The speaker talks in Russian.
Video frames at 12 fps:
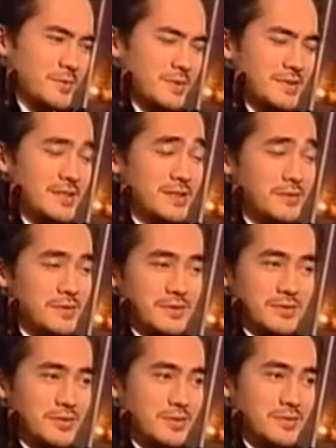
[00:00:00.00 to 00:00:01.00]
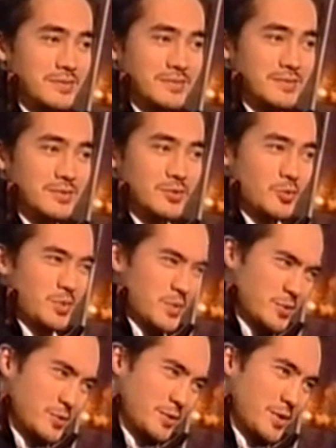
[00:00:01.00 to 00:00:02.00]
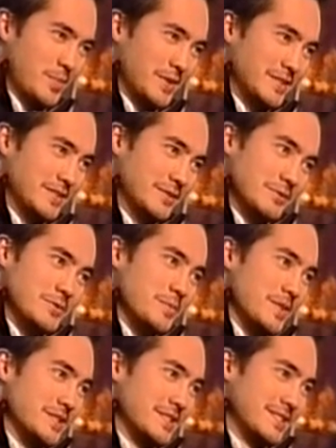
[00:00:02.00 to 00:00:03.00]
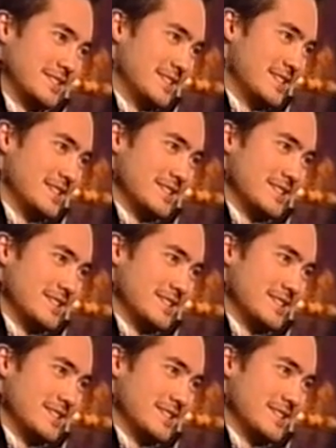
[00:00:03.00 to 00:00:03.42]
у нас нет звезд, что? Чтобы ему столько платить, да вы с ума сошли. Ну